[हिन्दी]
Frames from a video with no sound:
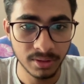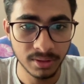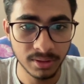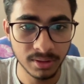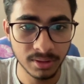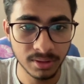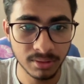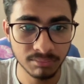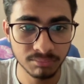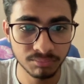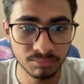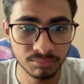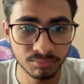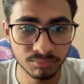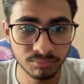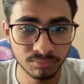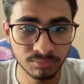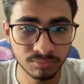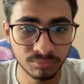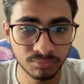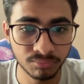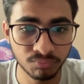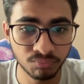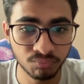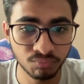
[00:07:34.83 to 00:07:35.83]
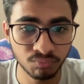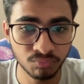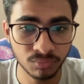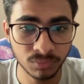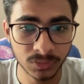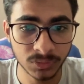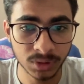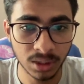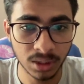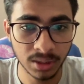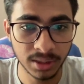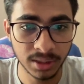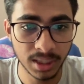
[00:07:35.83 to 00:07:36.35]
हम्म,
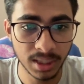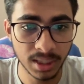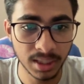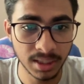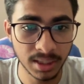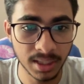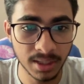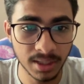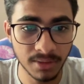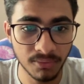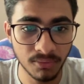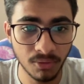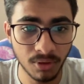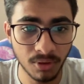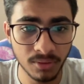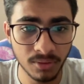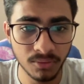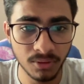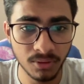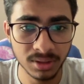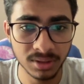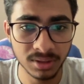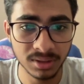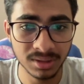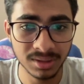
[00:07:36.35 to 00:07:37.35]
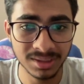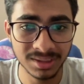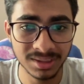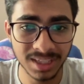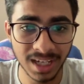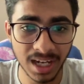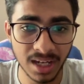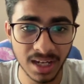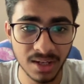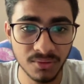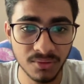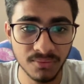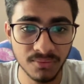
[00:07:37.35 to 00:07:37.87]
ये ये व्हाट वाज द
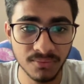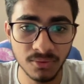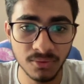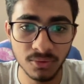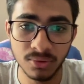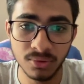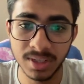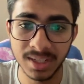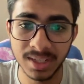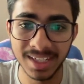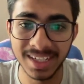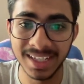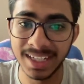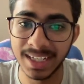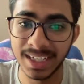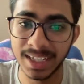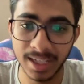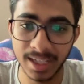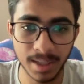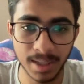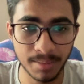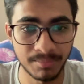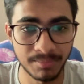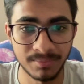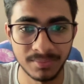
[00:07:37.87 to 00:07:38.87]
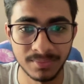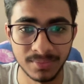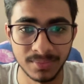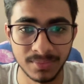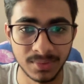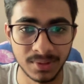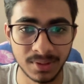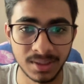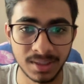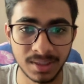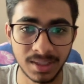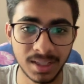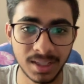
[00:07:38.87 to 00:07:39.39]
चाइल्ड चाइल्डहुड निकनेम
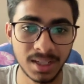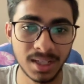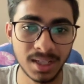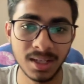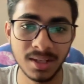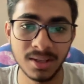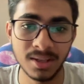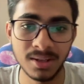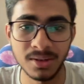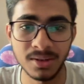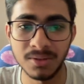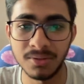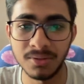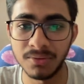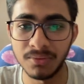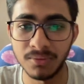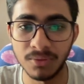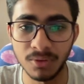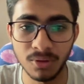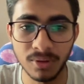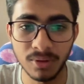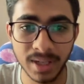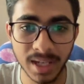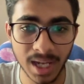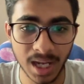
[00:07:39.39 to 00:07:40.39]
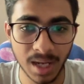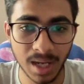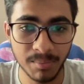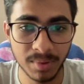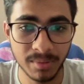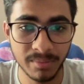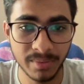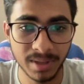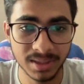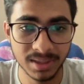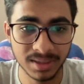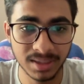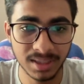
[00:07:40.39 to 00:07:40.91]
ठीक है वो यहाँ पे
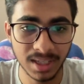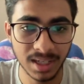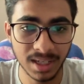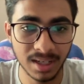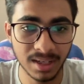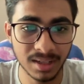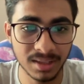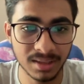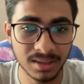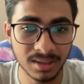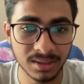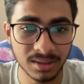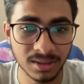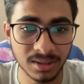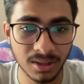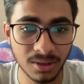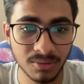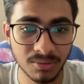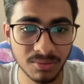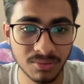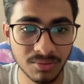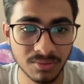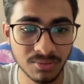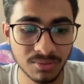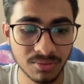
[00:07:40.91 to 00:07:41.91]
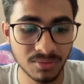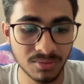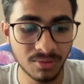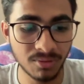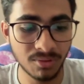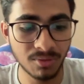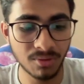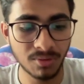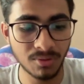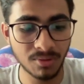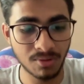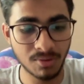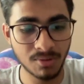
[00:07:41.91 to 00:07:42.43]
मैं सिलेक्ट कर देता हूँ
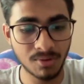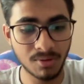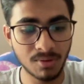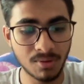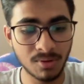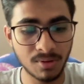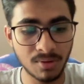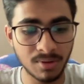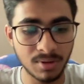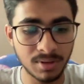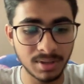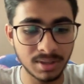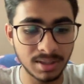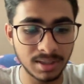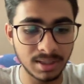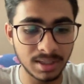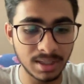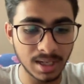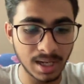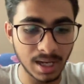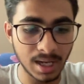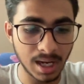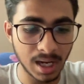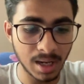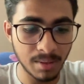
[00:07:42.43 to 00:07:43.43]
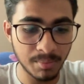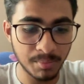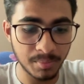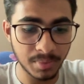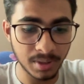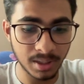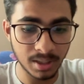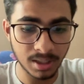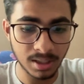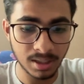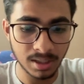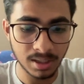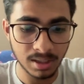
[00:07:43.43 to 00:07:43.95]
और यहाँ
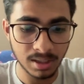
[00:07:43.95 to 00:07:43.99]
पे